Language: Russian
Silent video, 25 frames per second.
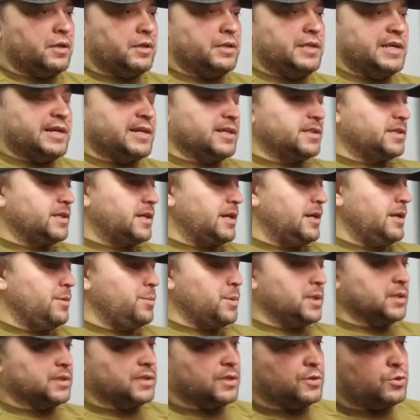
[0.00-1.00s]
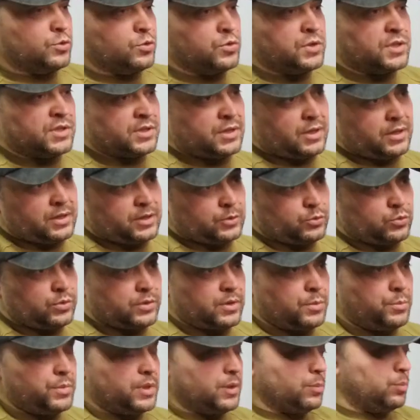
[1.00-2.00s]
некоторые элементы тюнинга,
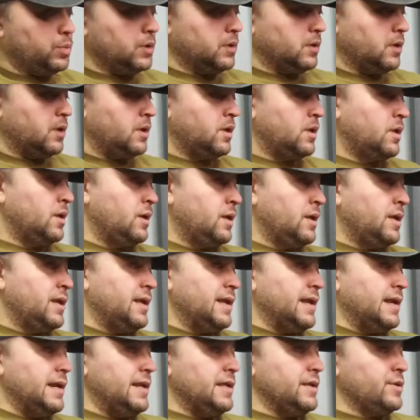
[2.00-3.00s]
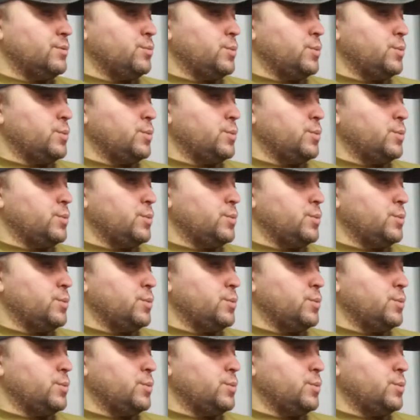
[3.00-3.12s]
которые мне было лень